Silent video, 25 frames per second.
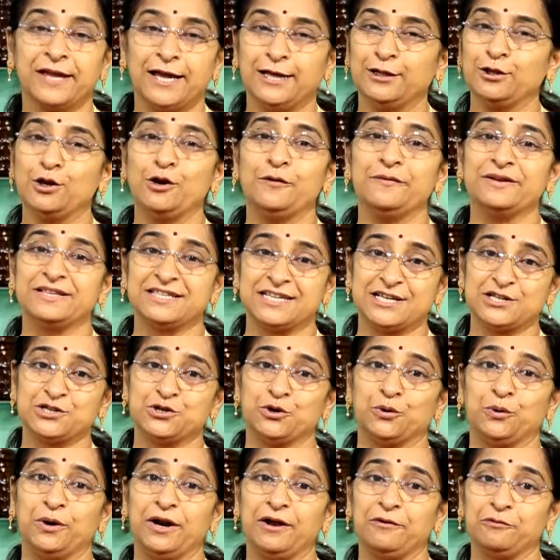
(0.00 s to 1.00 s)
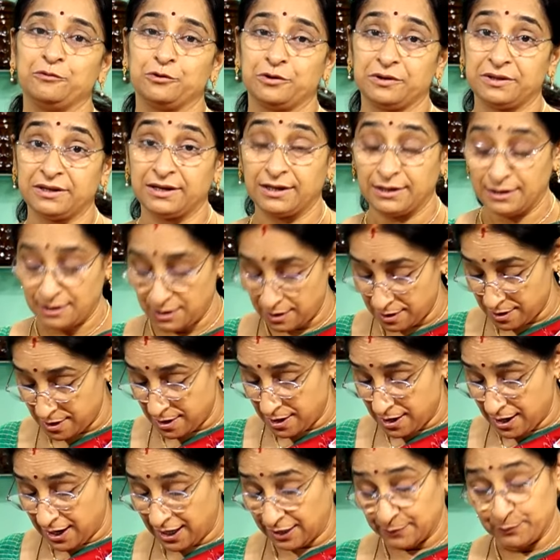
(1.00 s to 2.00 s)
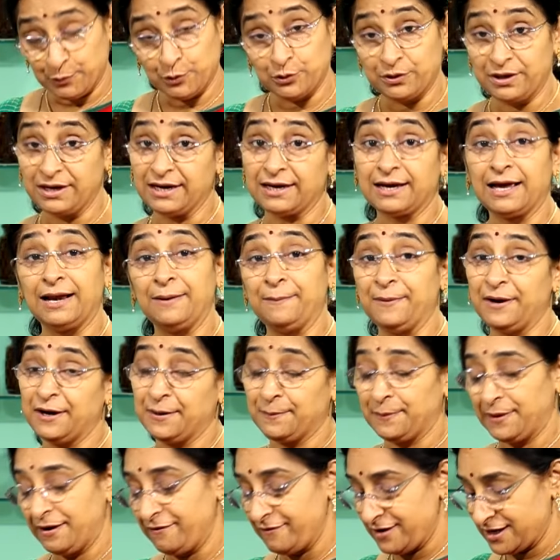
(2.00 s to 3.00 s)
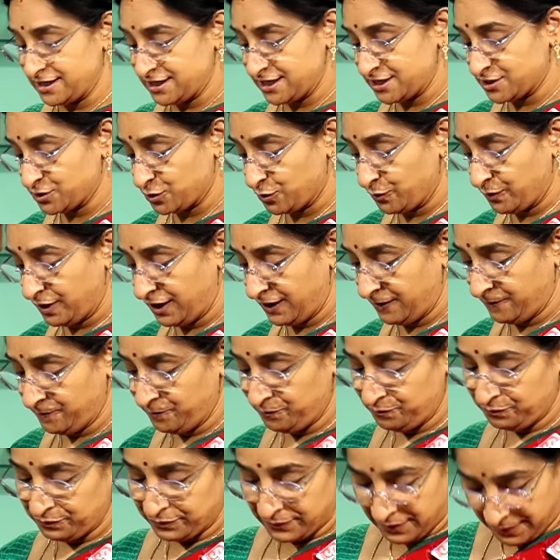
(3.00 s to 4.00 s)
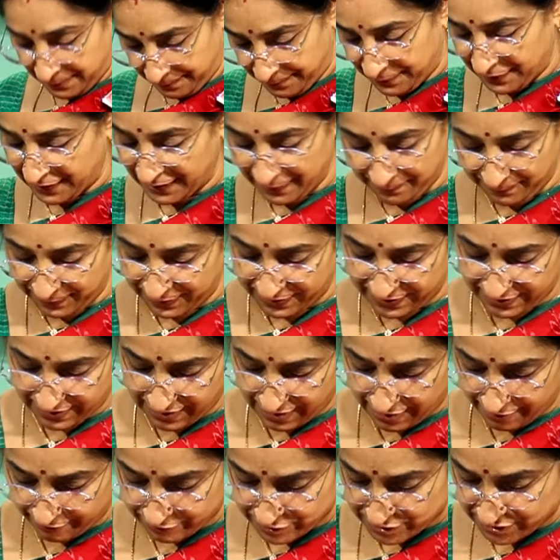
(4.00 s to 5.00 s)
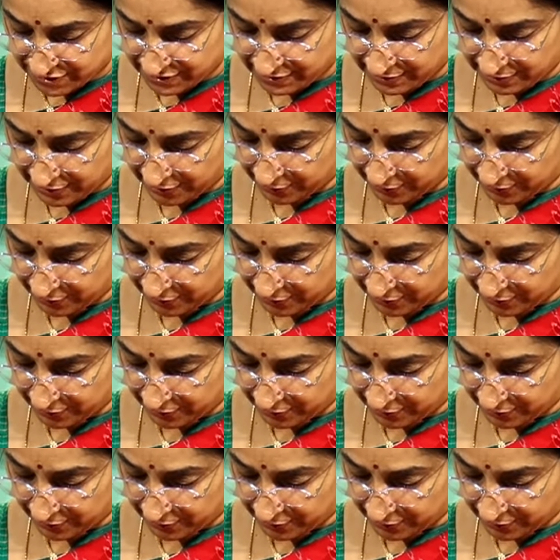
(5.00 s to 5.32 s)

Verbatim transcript: ఇందులో వేసే సోడా ఉంటుంది కదా అది పొద్దునే కలిపేటప్పుడే వేసేసుకోవాలి బియ్య పిండికి అవసరం